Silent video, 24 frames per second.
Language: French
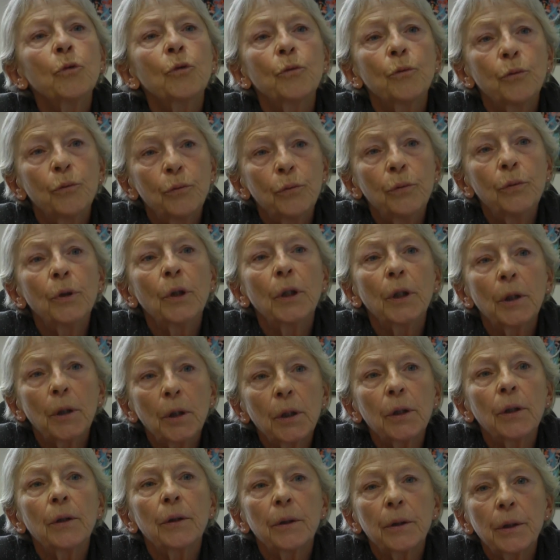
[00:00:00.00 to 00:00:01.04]
beaucoup euh,
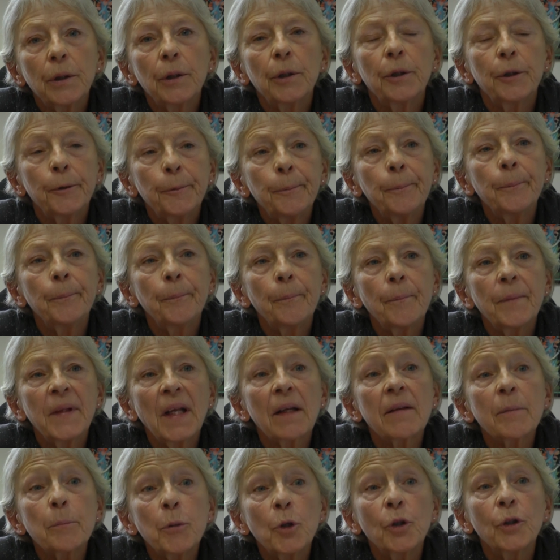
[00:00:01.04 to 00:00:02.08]

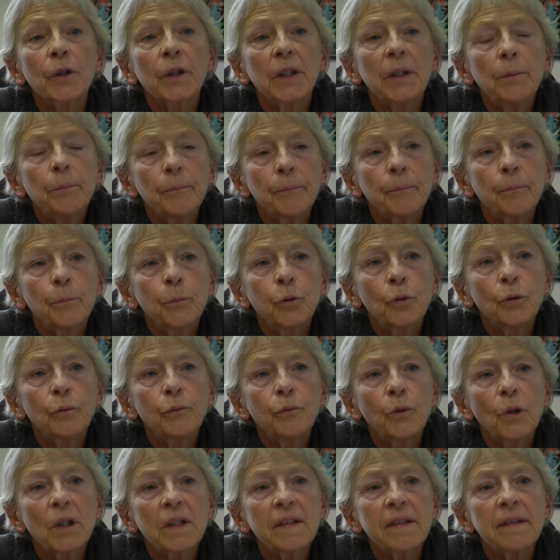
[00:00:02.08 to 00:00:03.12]
d'explorer pour
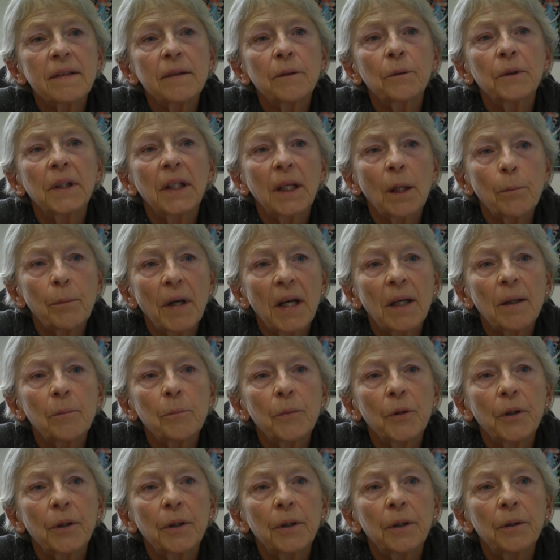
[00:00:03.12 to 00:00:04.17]
voir si on est
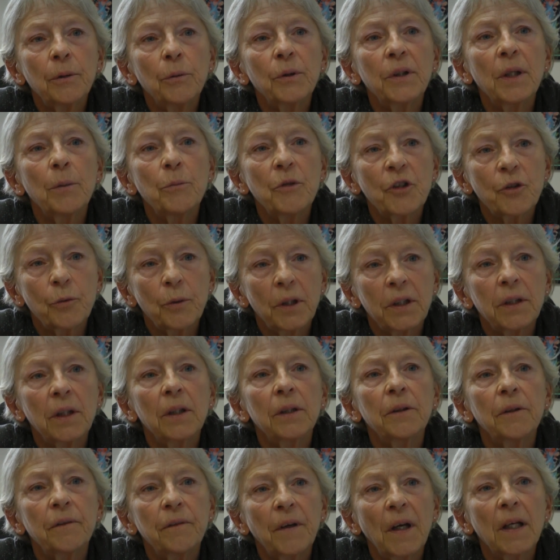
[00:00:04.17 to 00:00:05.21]
capable euh, au
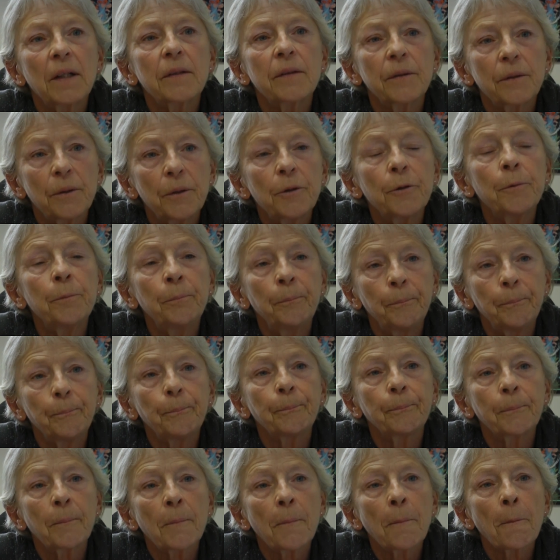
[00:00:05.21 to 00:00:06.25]
Témiscouata de faire ça.
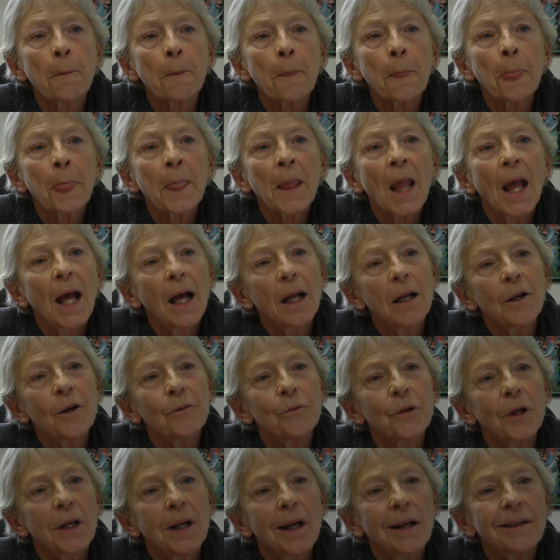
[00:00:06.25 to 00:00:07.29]

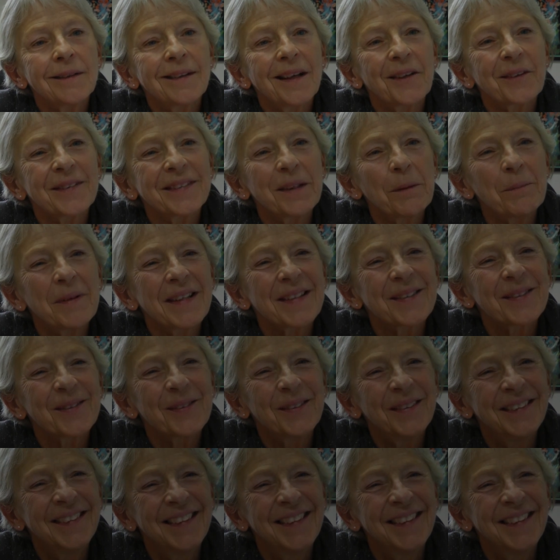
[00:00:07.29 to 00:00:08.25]
Alors voilà, ça ressemble à ça.